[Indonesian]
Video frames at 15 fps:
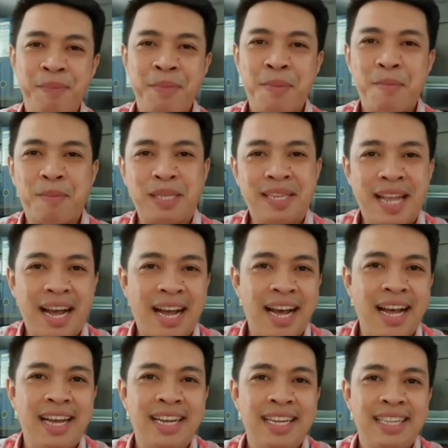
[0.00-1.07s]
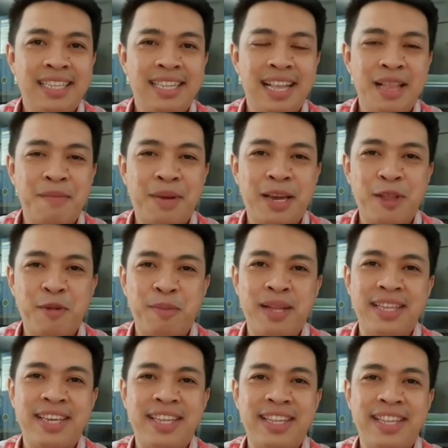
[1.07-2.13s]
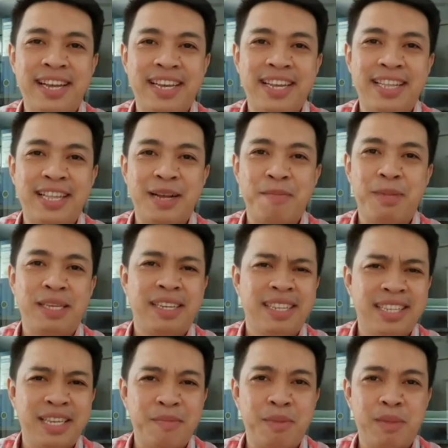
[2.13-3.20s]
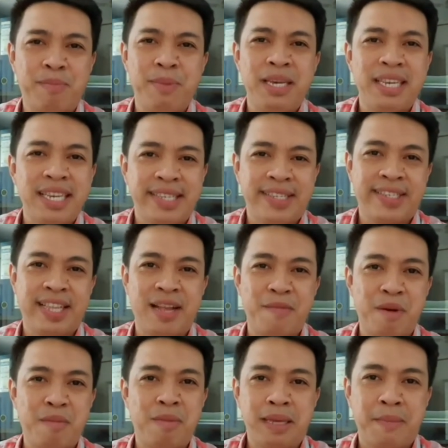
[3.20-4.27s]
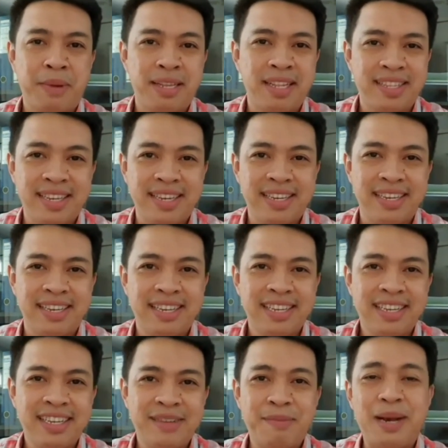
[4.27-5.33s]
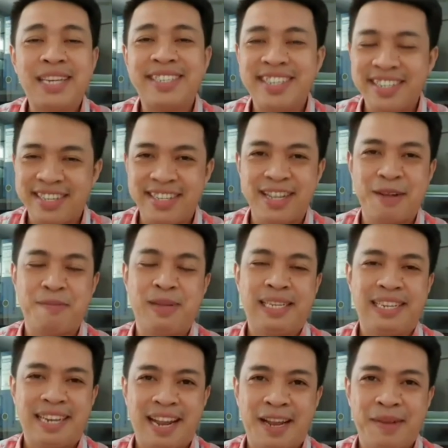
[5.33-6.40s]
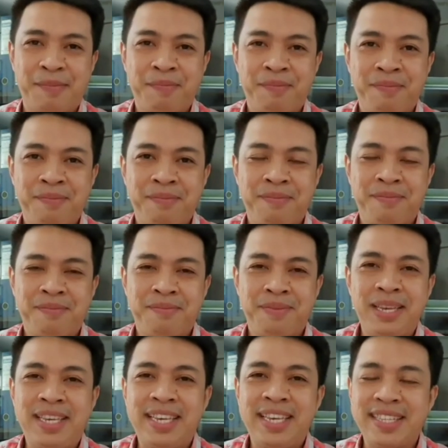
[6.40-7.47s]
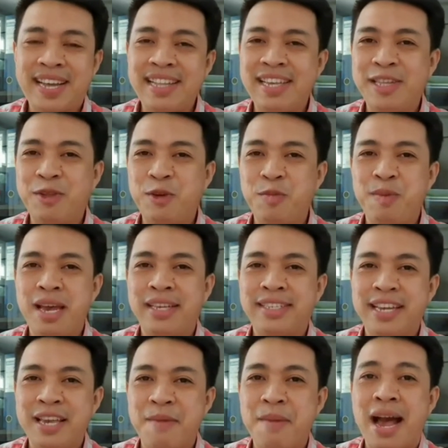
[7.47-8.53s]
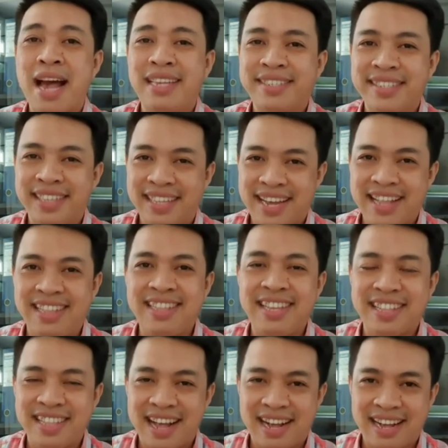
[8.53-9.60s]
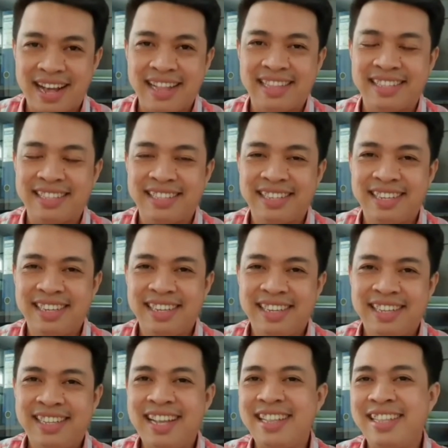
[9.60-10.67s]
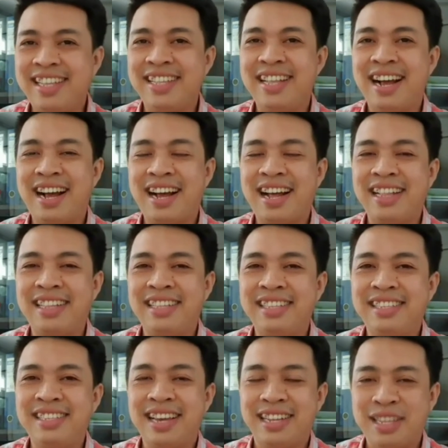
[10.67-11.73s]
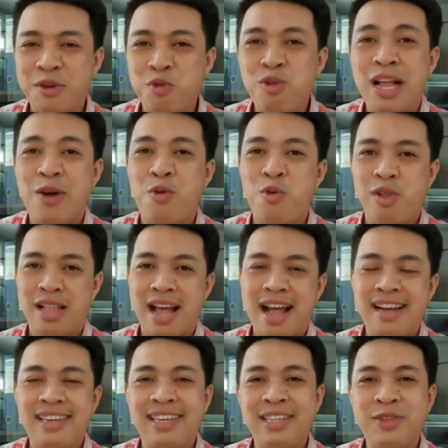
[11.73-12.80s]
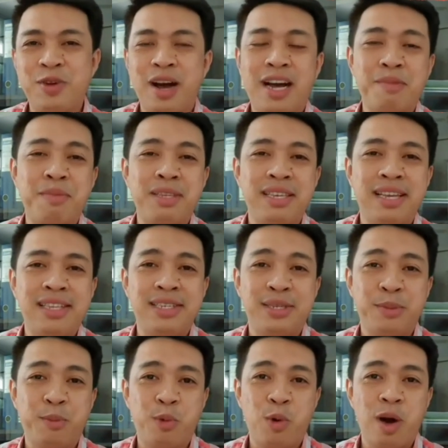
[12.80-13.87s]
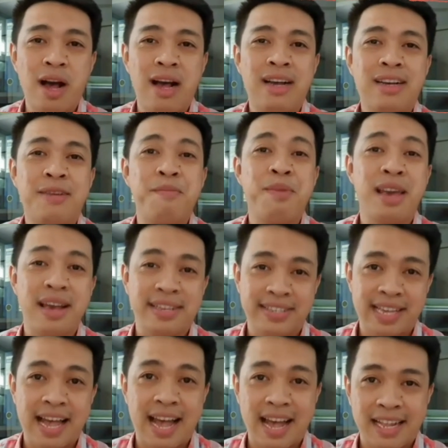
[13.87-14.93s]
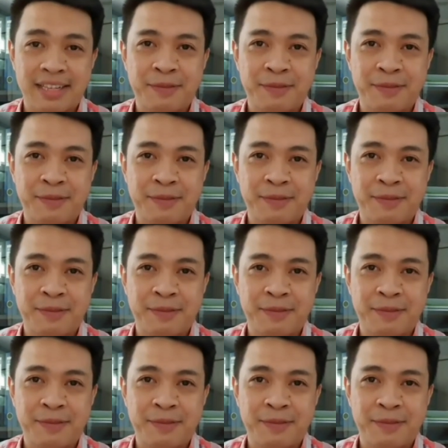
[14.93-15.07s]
Pernahkah dalam kehidupan kita kita berhenti berpikir selama beberapa detik? Pasti tidak pernah. Pikiran itu biasanya menghasilkan tindakan dan tindakan yang diulang-ulang itu akan menjadi sebuah kebiasaan.